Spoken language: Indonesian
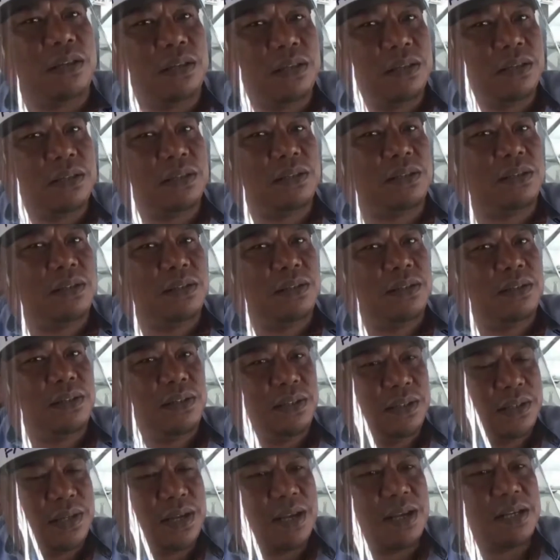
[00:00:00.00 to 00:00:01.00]
Separuhnya ya?
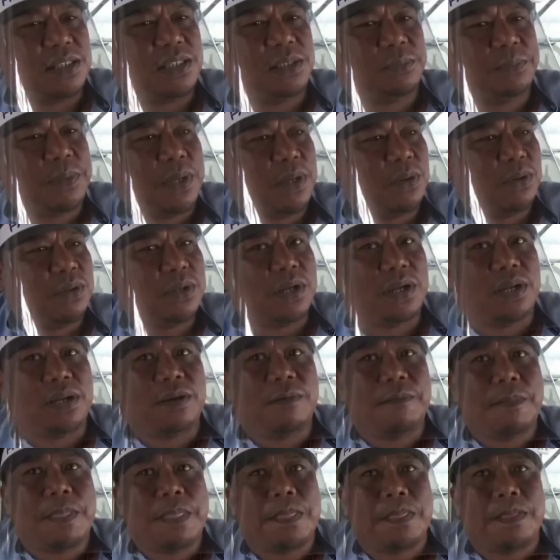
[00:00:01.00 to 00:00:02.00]
Iya Selama separuhnya.
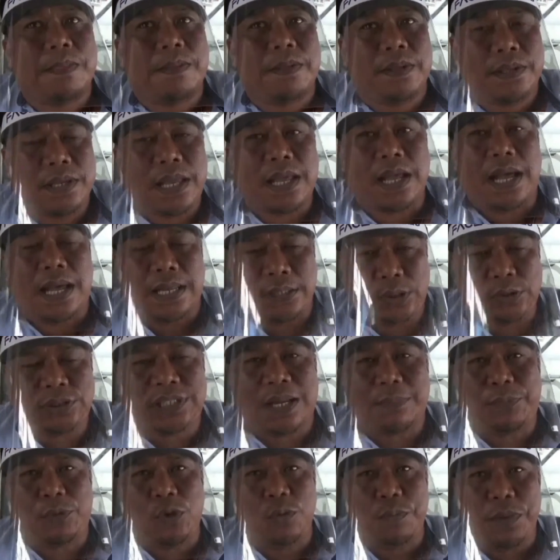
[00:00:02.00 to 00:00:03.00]
pandemi ini ya? Iya itu
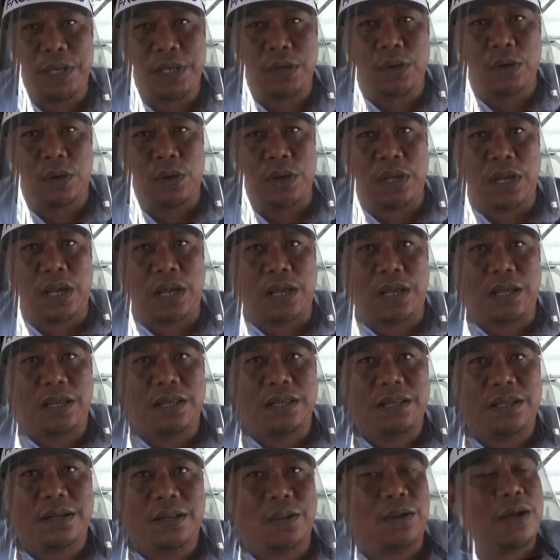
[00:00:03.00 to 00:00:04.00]
Sabtu Minggu loh ya uh
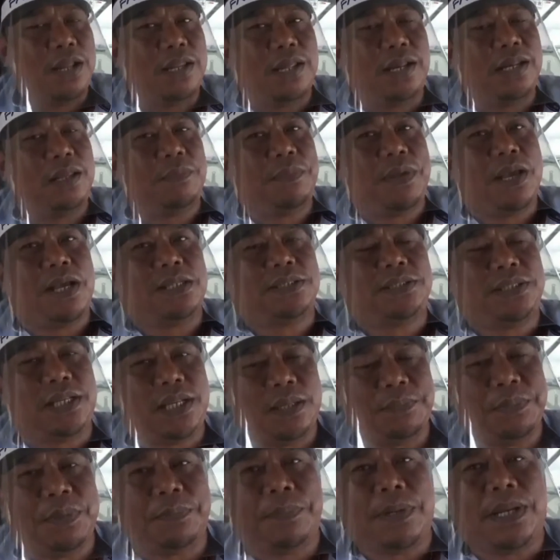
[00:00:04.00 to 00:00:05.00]
-huh. Kalau hari biasa
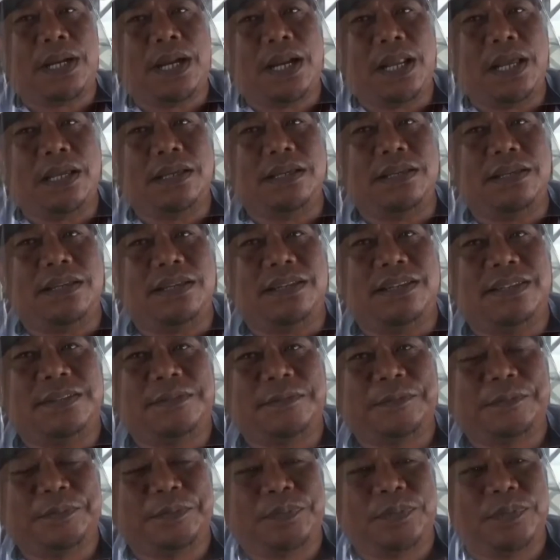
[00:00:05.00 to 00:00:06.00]
lebih parah lagi Lebih parah
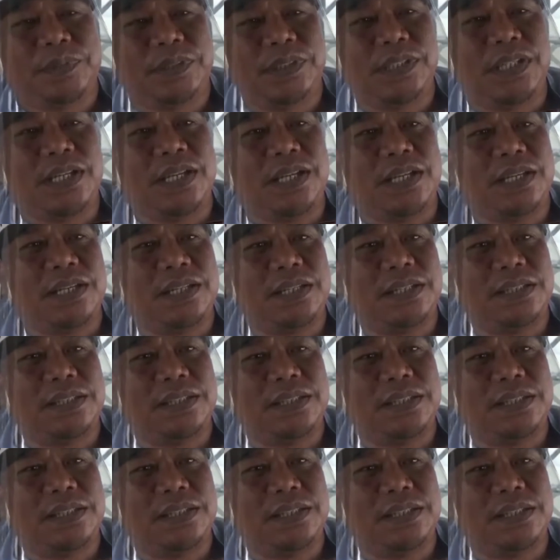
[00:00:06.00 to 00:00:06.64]
lagi ya Tapi ya.